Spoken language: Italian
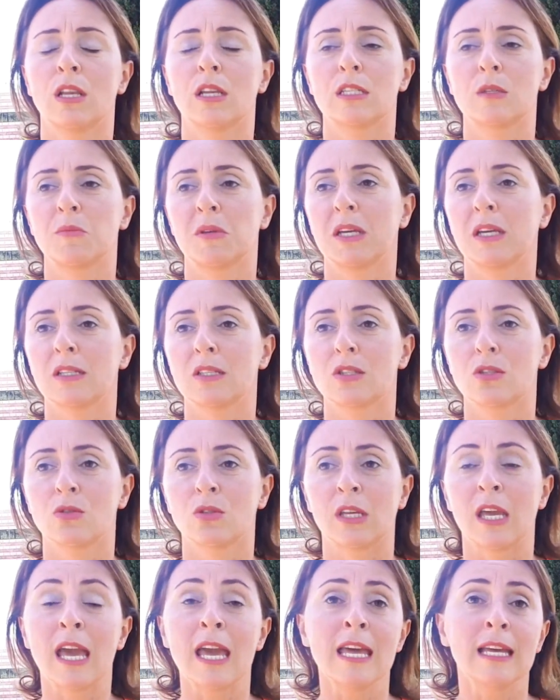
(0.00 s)
le
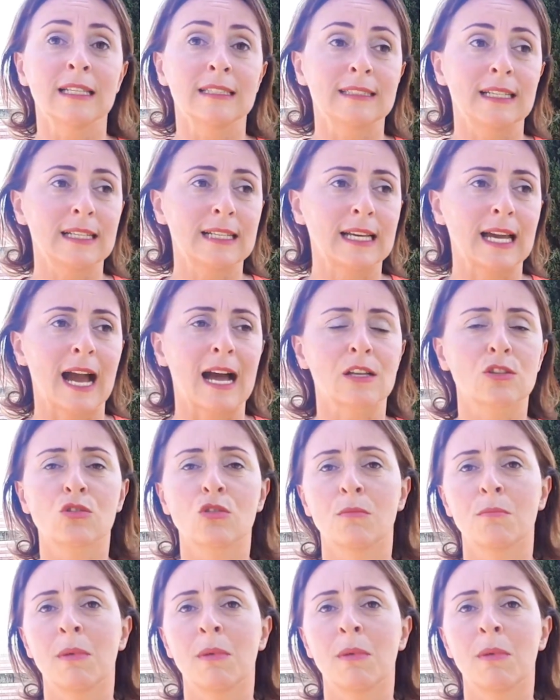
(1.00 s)
spiegazioni del caso,